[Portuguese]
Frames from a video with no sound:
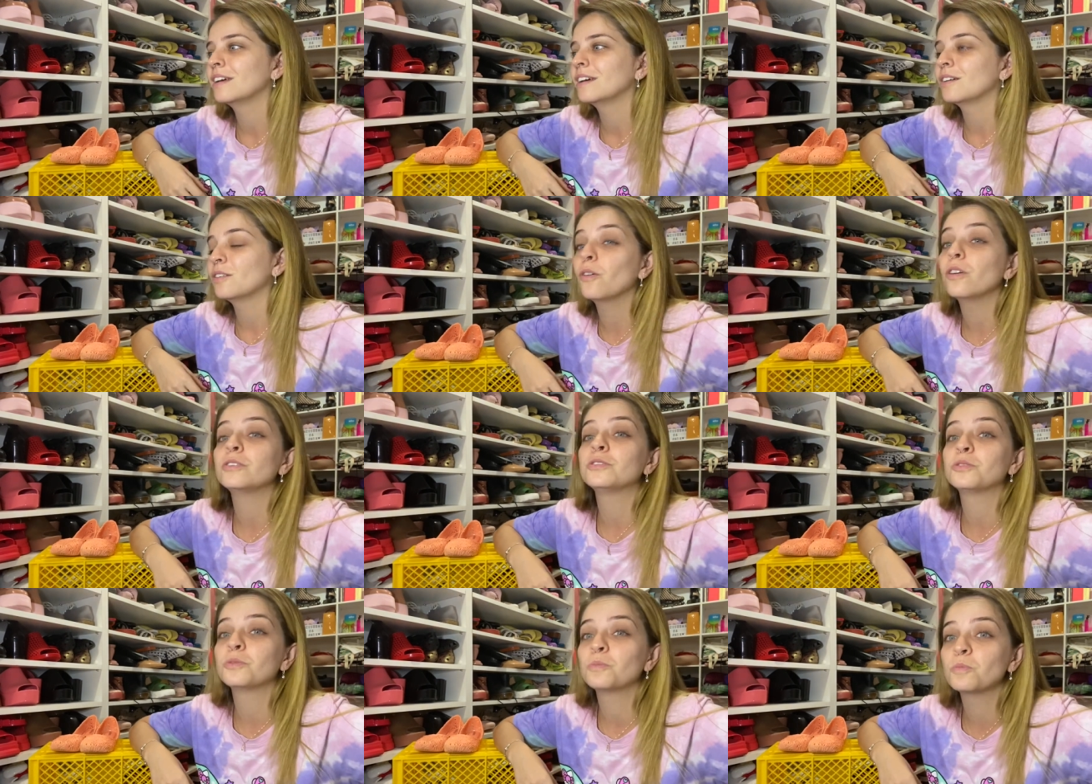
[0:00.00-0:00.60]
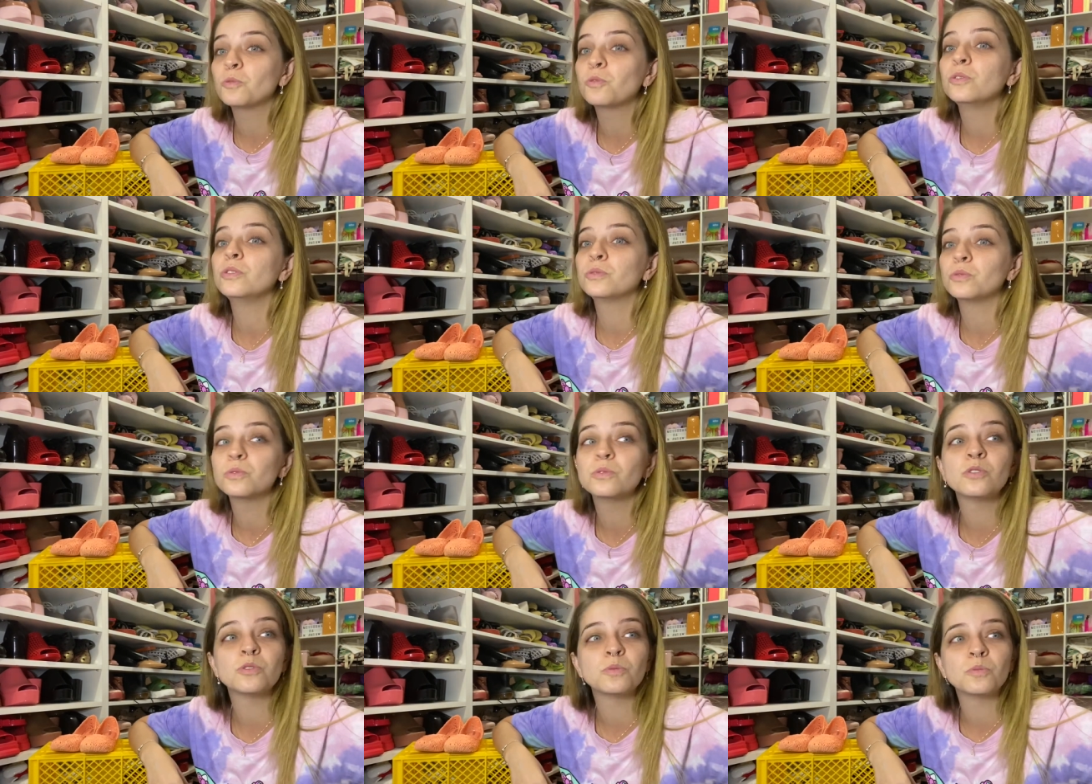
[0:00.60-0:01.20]
Gosto
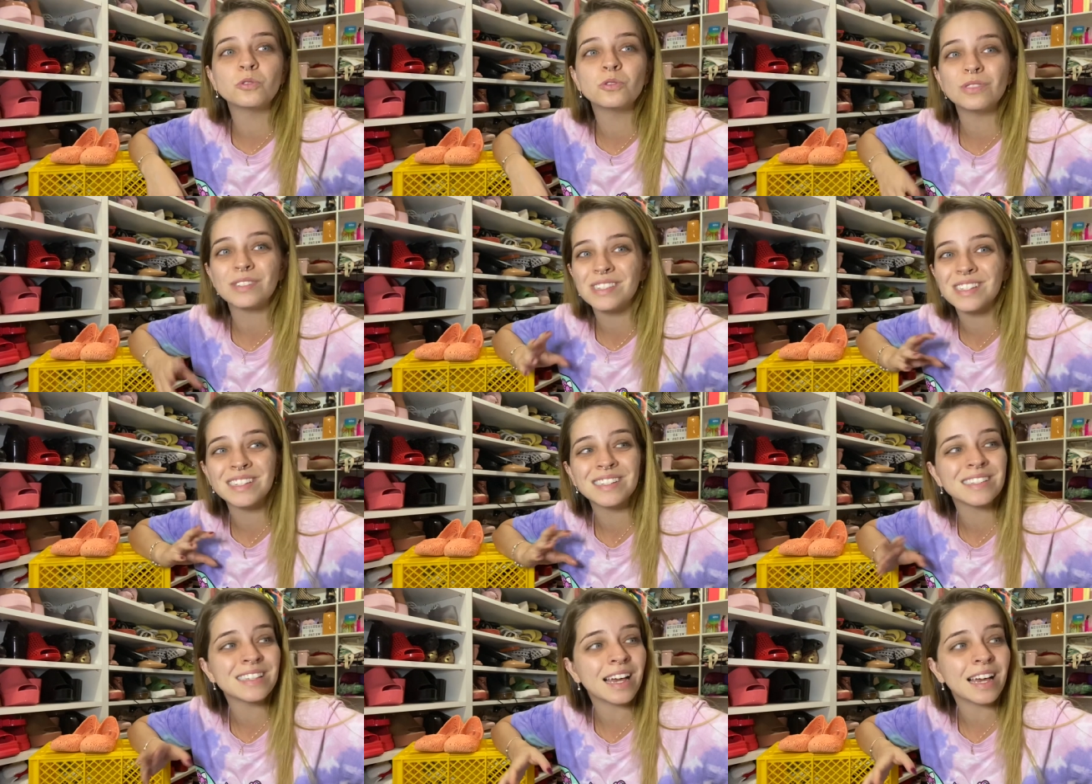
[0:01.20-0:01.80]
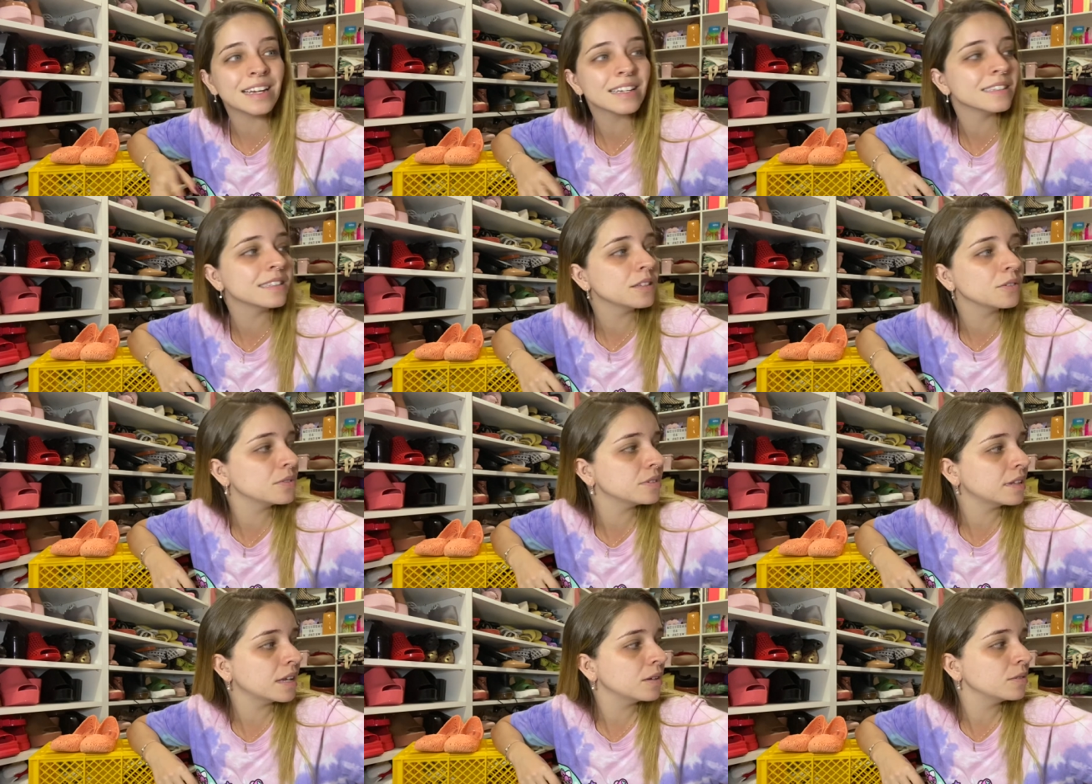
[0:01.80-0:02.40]
muito, uso muito a zigue-zague,
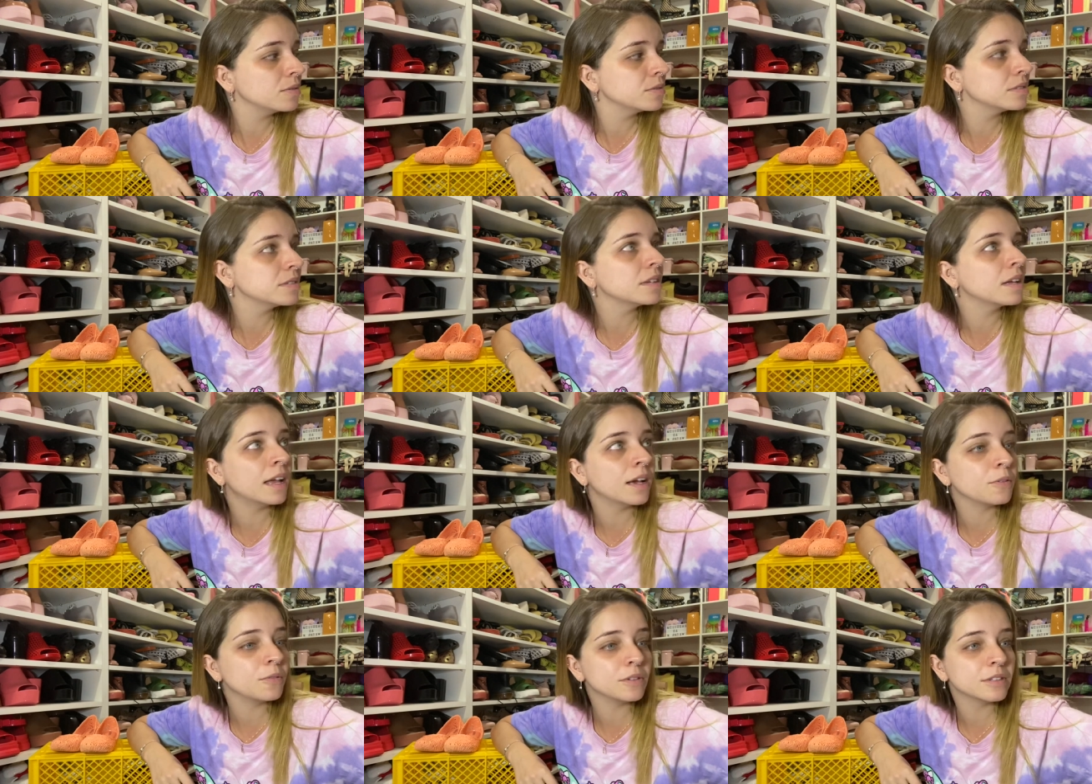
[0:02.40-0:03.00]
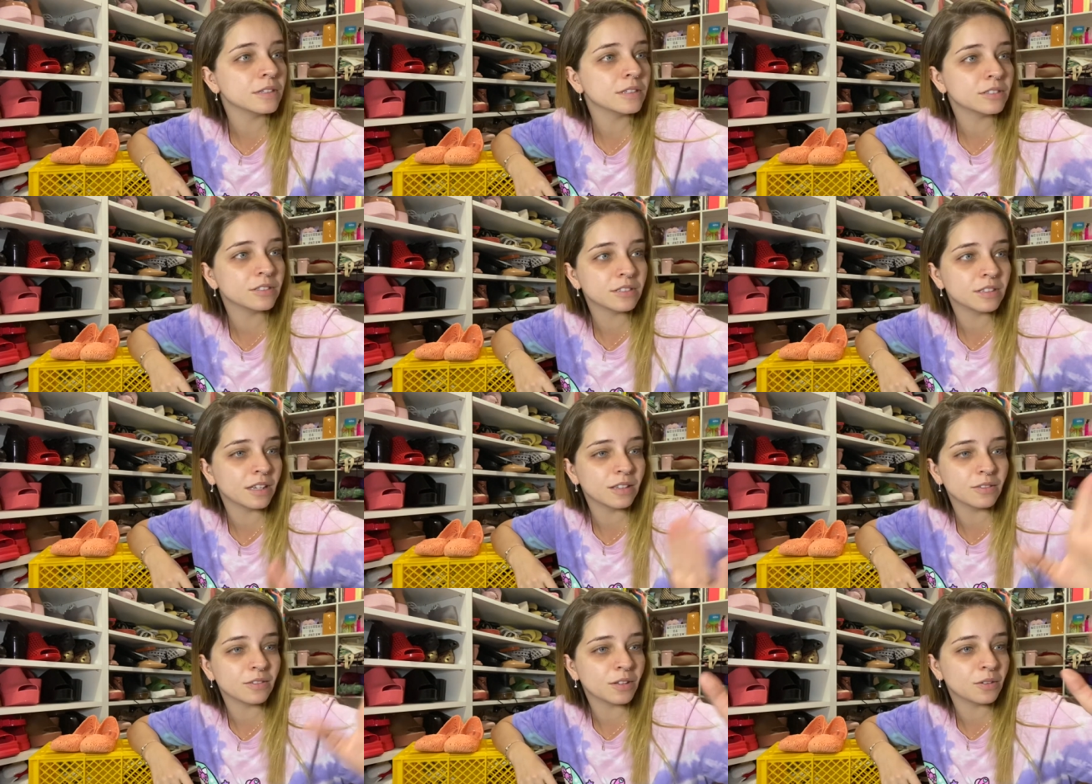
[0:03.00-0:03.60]
então eu tenho sei lá quantas
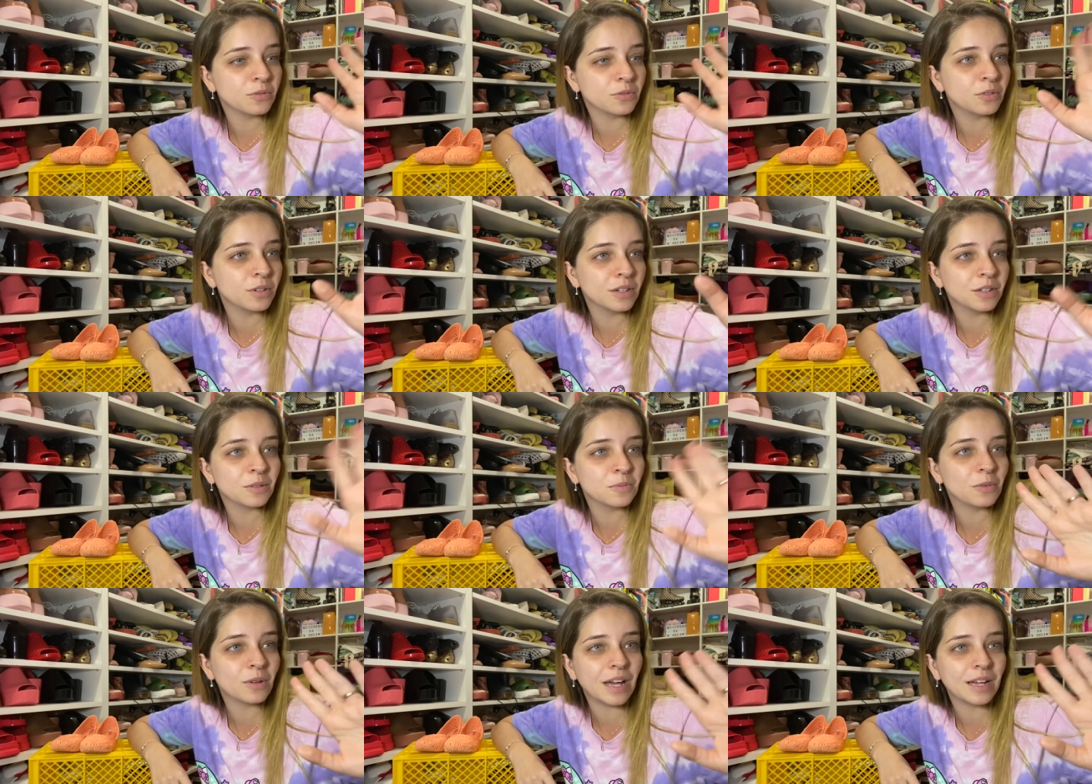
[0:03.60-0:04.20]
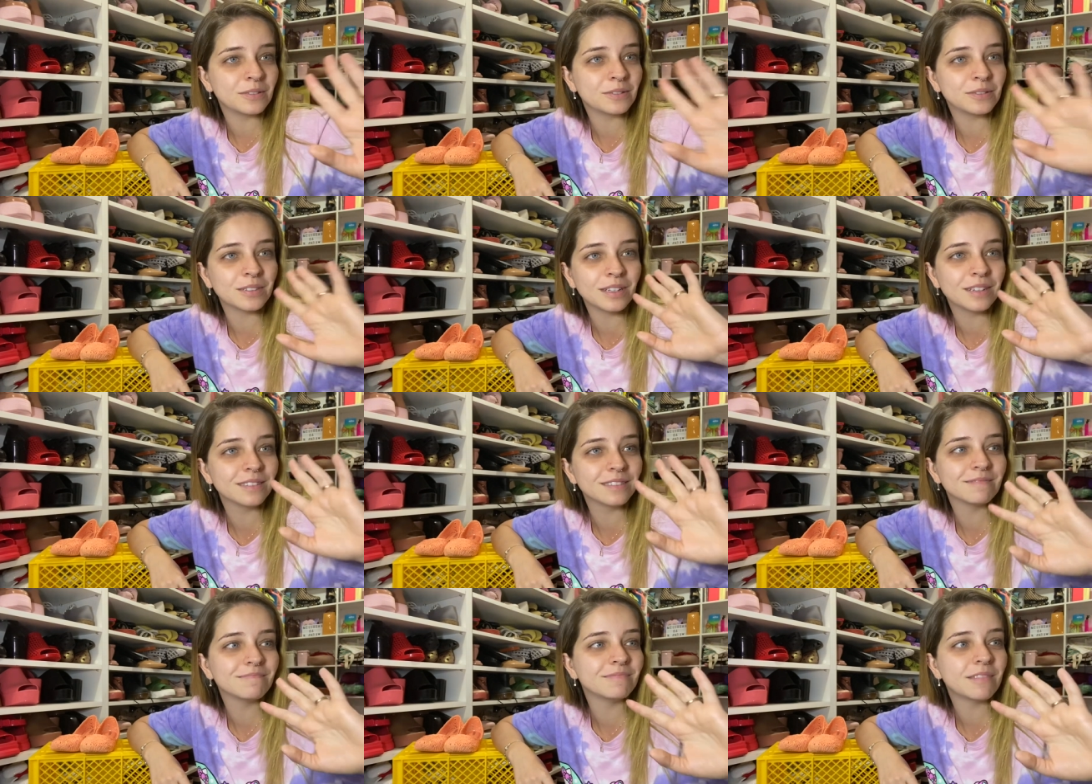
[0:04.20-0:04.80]
tem. Tá tudo aqui do meu lado.
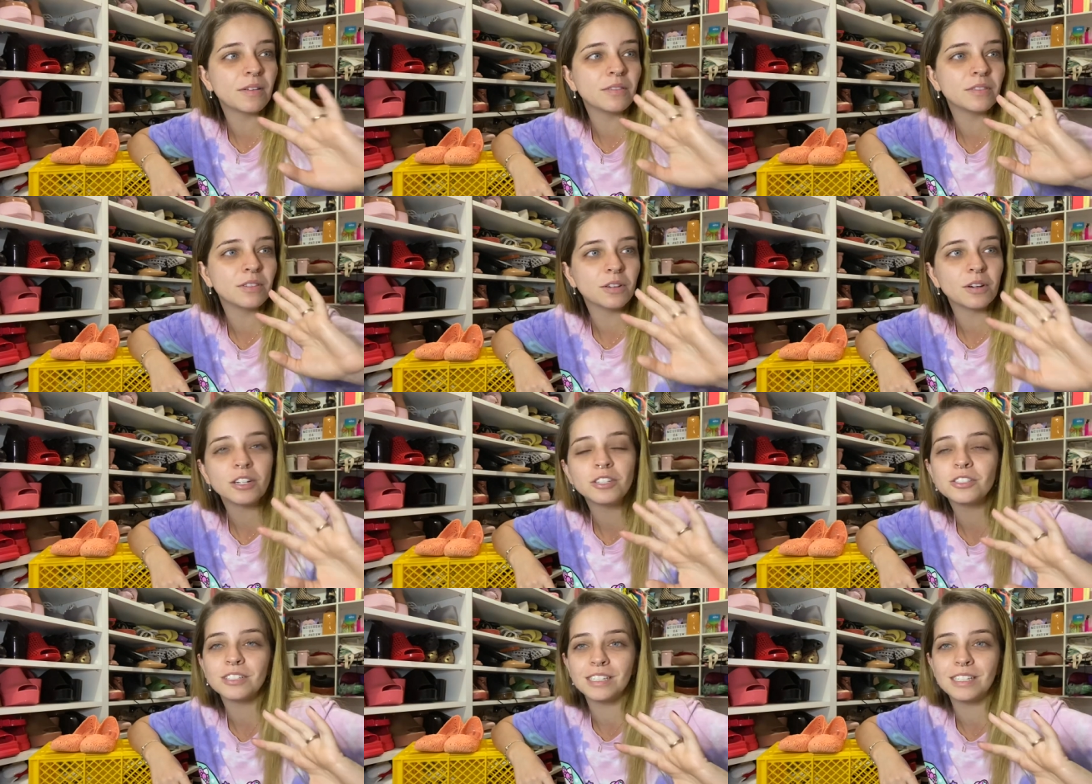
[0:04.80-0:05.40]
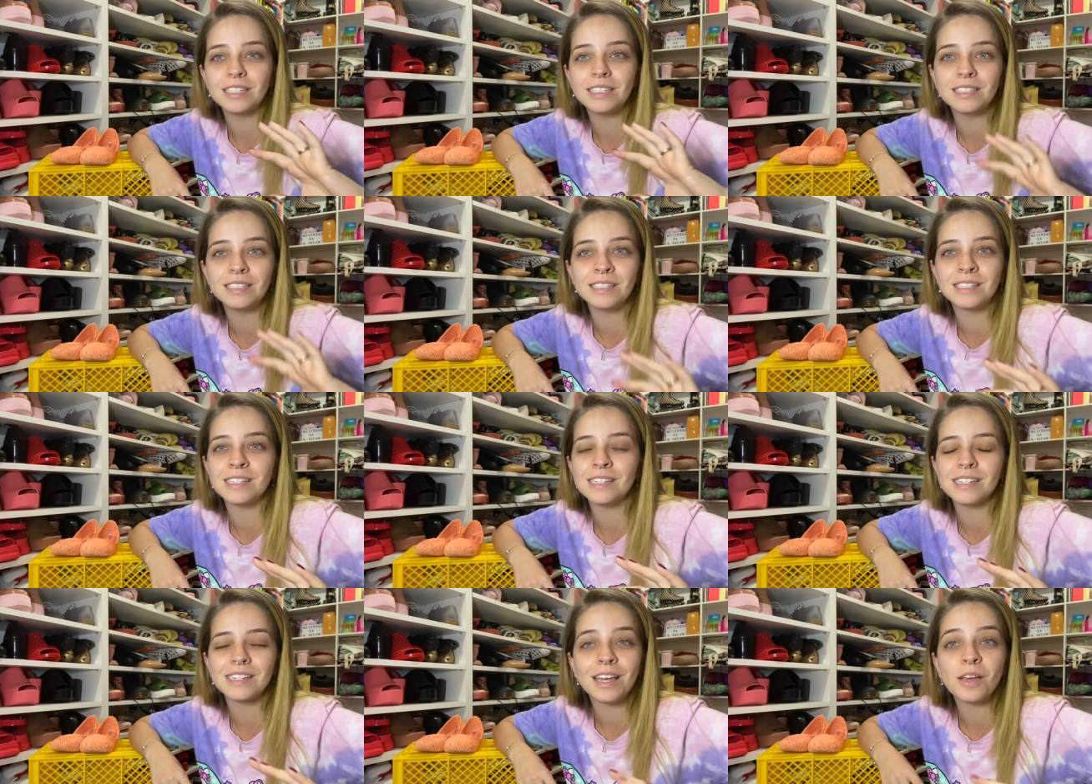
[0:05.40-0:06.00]
Tem, até umas 15.